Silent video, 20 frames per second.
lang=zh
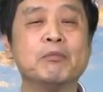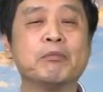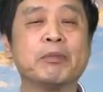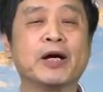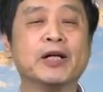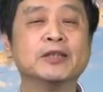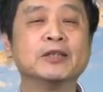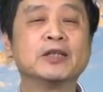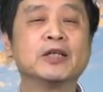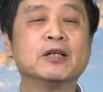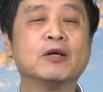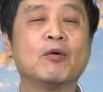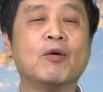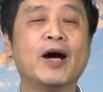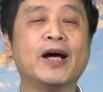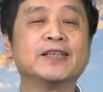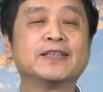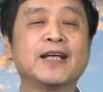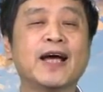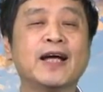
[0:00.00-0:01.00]
彭德
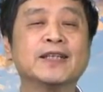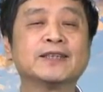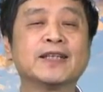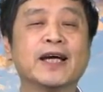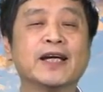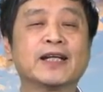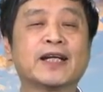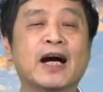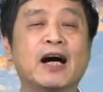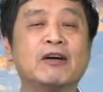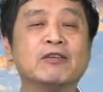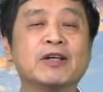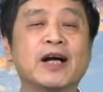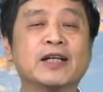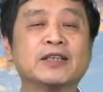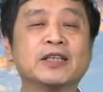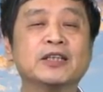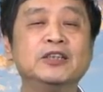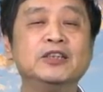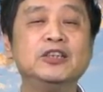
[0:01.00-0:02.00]
怀站在高
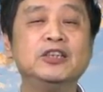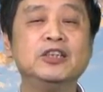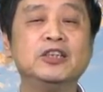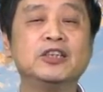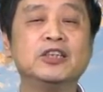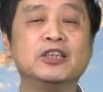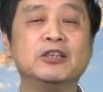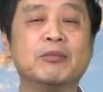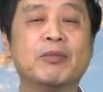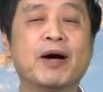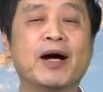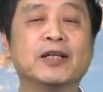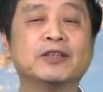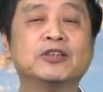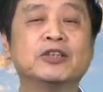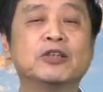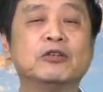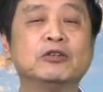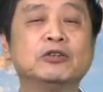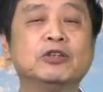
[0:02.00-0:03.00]
岗的遗体旁，
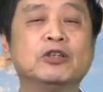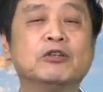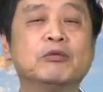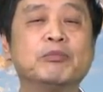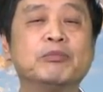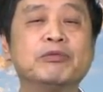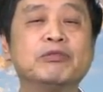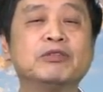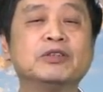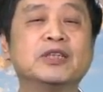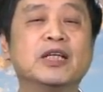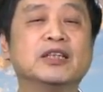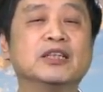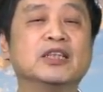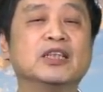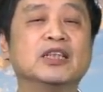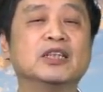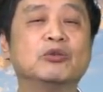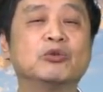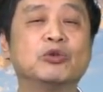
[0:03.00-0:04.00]
久久不
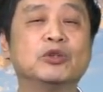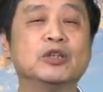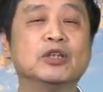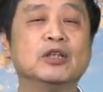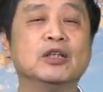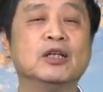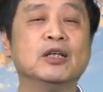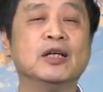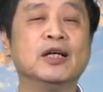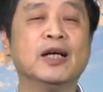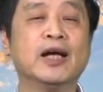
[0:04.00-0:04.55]
忍离去，